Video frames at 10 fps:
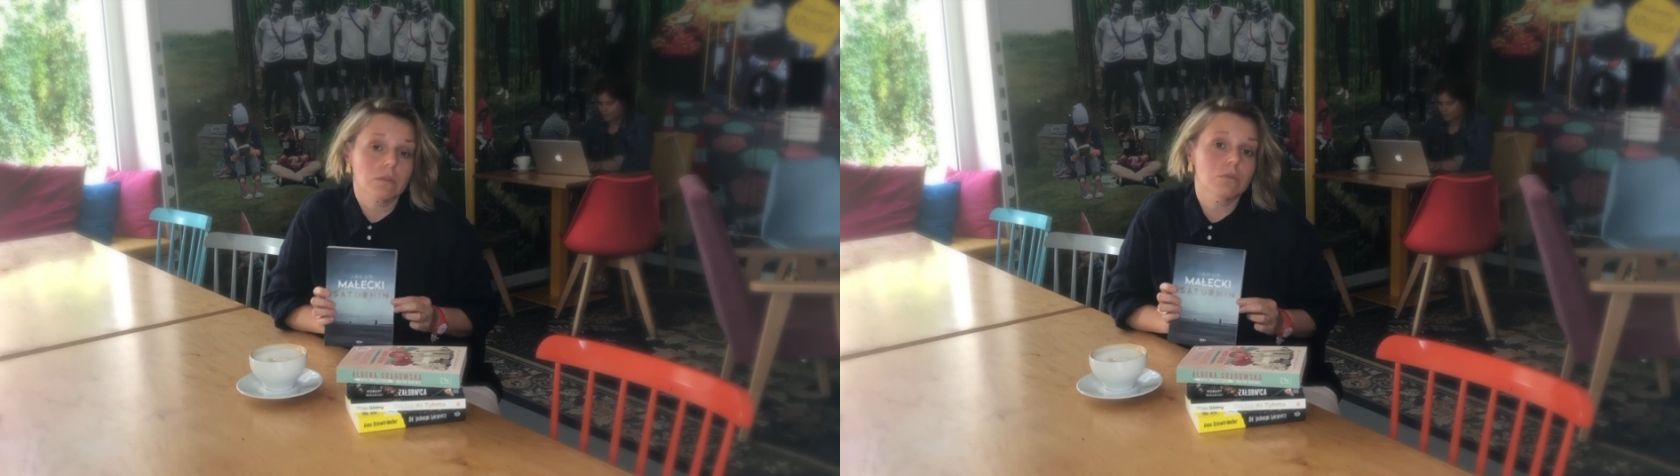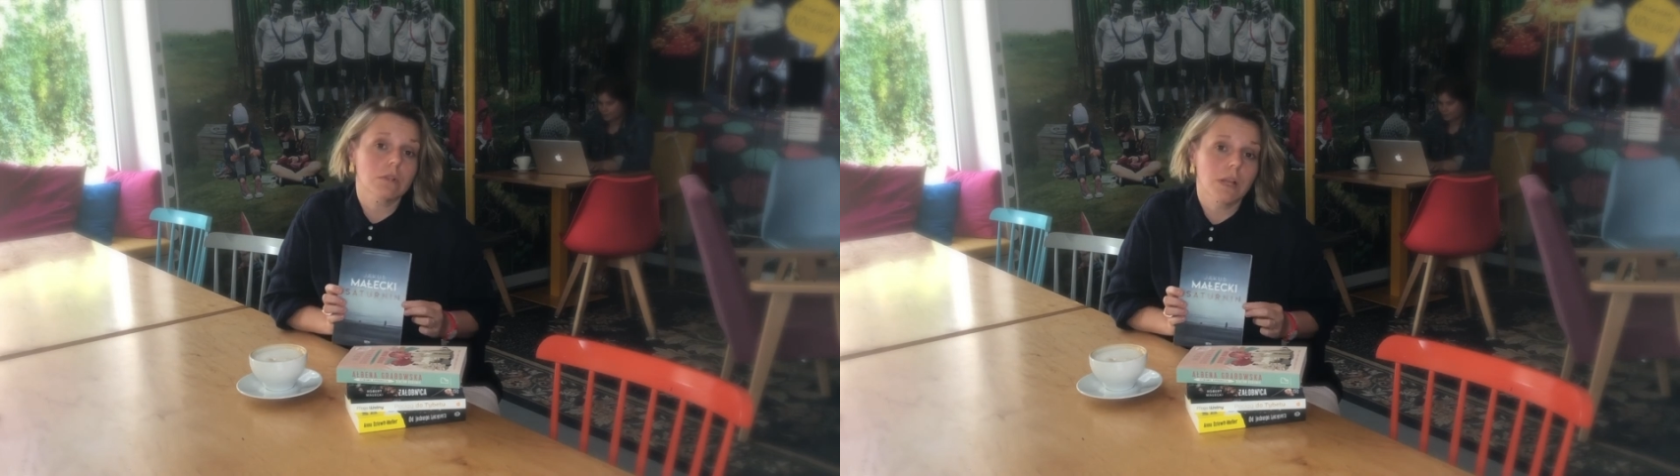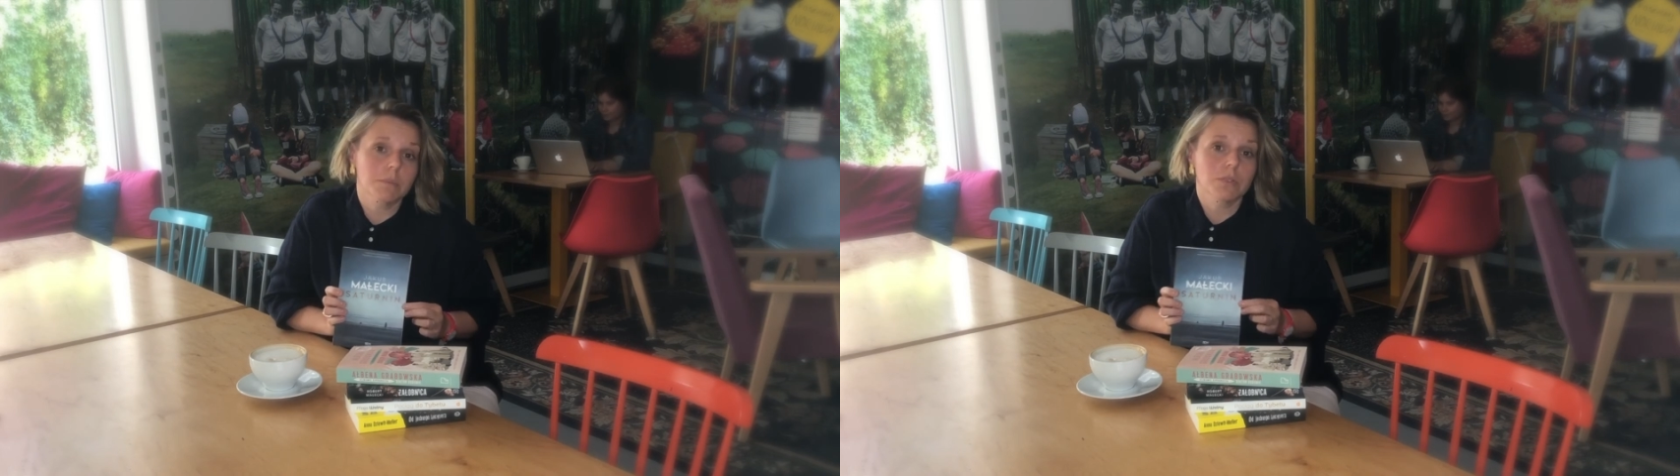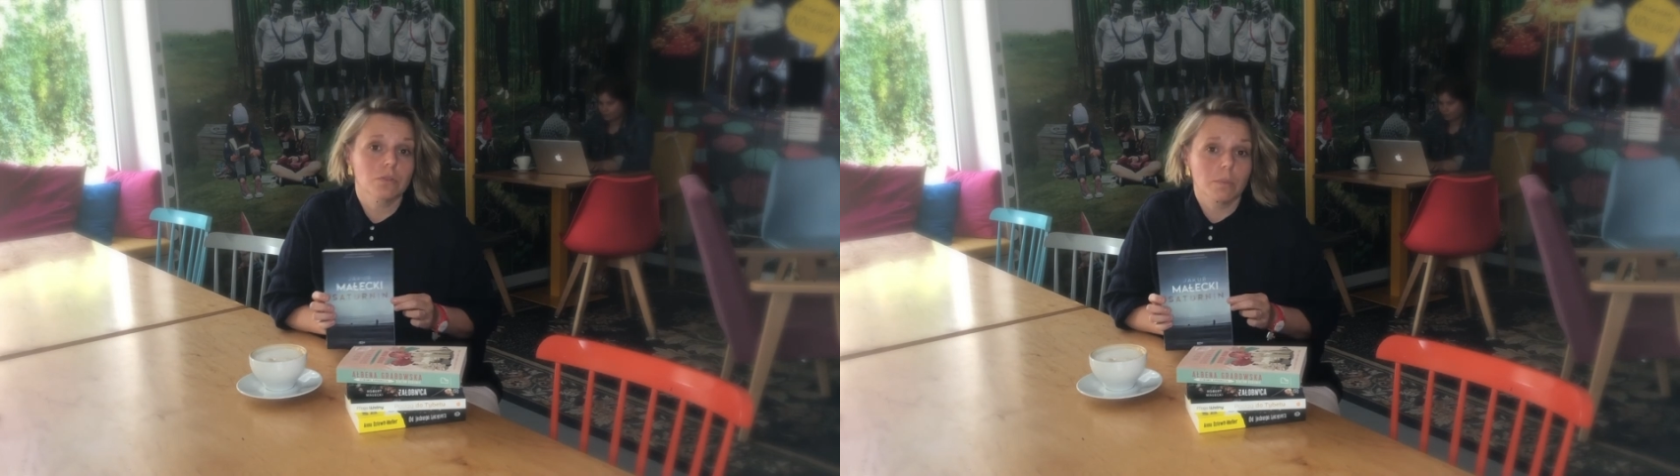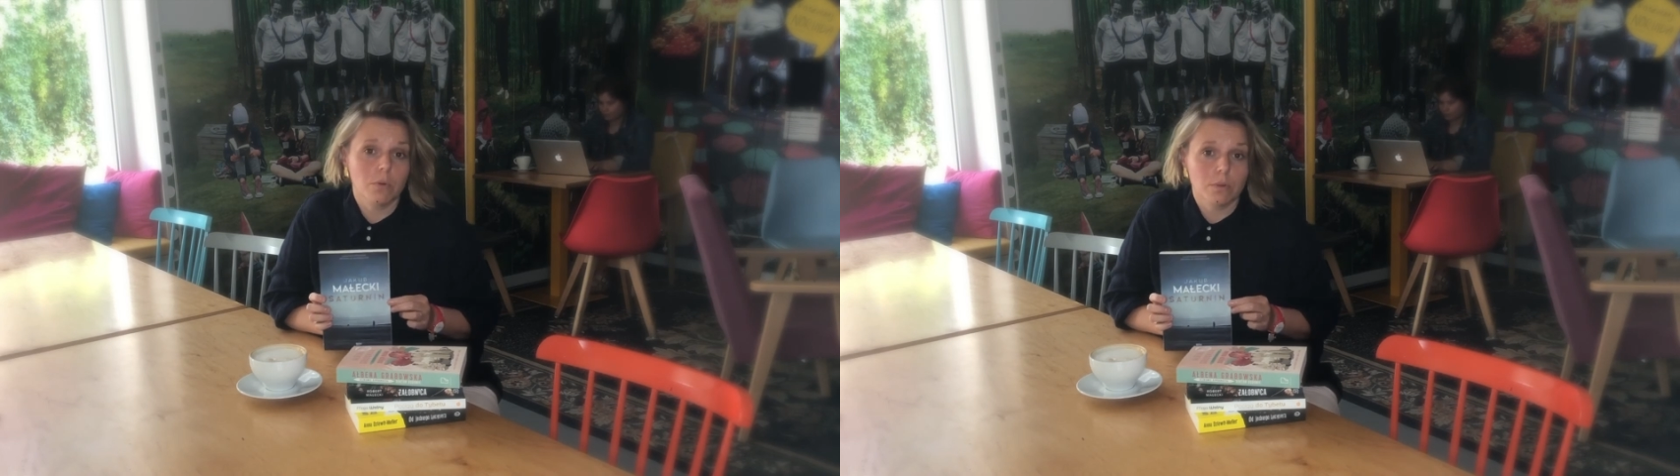który dla mnie do
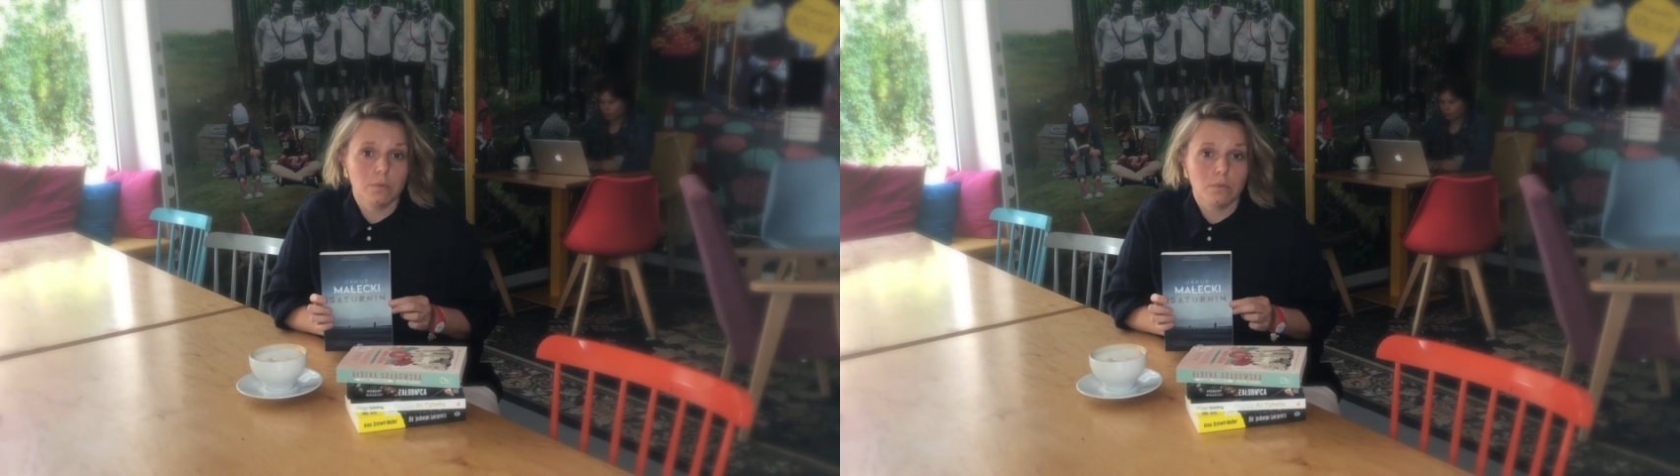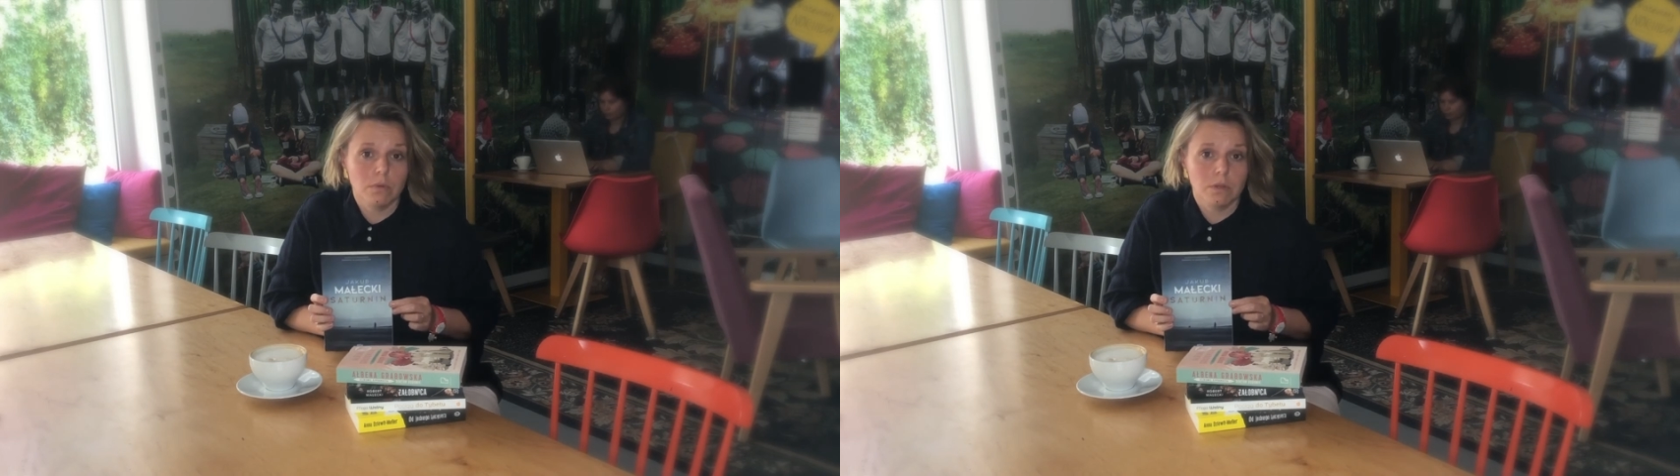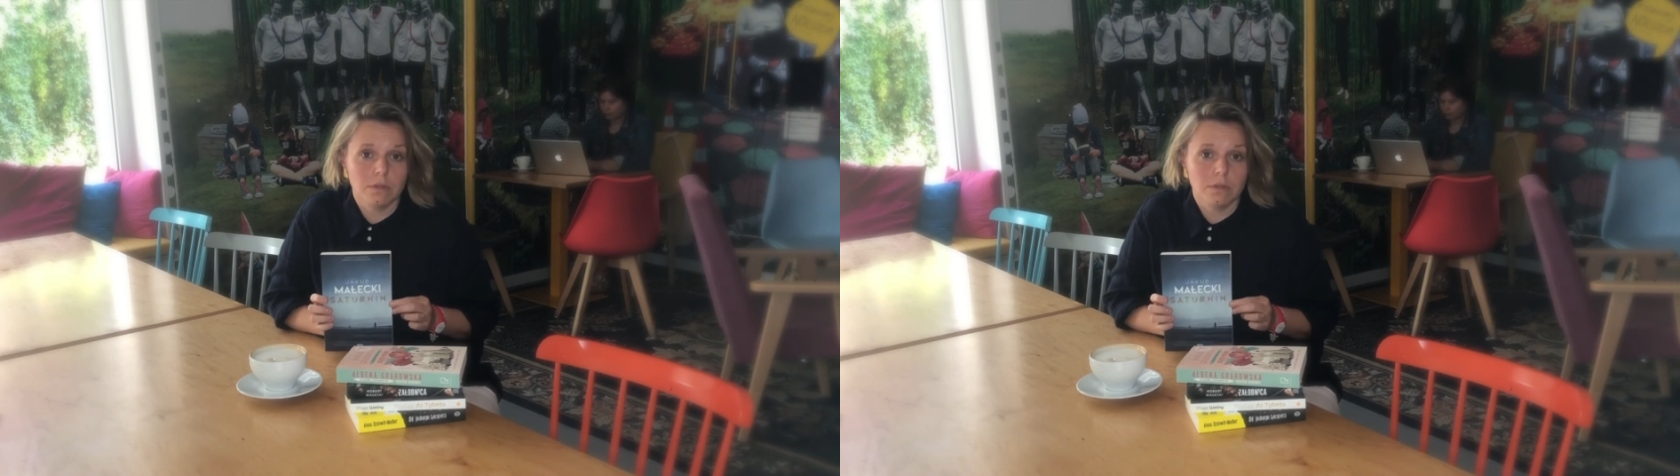tej pory był